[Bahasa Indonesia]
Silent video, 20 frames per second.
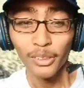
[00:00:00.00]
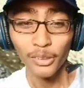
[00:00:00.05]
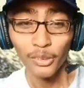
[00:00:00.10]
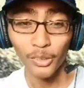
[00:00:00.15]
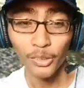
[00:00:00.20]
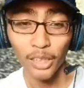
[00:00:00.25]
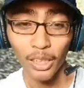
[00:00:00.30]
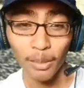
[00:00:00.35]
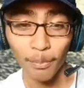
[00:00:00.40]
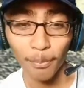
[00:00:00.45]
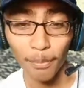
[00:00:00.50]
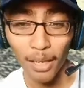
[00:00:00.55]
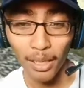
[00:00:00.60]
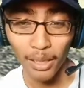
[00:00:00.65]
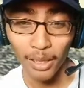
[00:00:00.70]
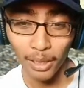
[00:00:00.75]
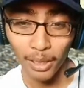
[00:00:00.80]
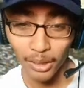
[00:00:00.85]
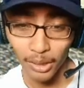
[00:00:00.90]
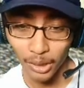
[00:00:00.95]
Tukang
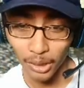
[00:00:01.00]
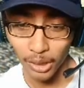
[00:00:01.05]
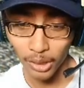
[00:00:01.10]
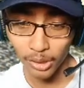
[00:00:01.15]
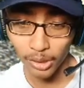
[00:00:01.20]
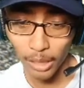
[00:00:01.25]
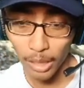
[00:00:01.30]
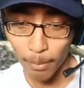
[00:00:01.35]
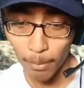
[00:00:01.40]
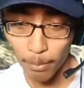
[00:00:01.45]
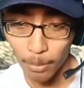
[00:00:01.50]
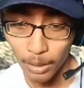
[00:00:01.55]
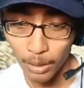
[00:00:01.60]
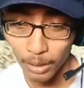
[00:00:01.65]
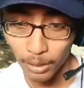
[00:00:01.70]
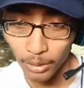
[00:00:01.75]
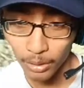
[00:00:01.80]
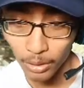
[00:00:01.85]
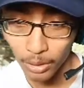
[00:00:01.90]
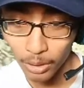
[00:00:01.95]
paket ditabrak
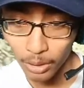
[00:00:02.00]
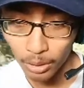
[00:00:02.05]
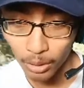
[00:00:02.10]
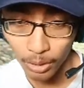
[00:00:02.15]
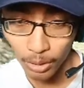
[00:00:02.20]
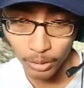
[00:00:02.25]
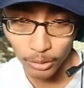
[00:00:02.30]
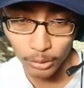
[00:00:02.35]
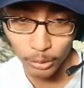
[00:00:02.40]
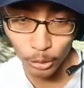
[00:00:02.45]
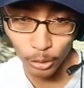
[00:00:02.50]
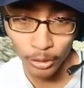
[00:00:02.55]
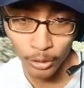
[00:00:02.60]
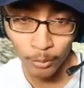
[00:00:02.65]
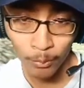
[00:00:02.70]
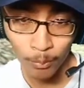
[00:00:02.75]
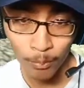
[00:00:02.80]
gila coy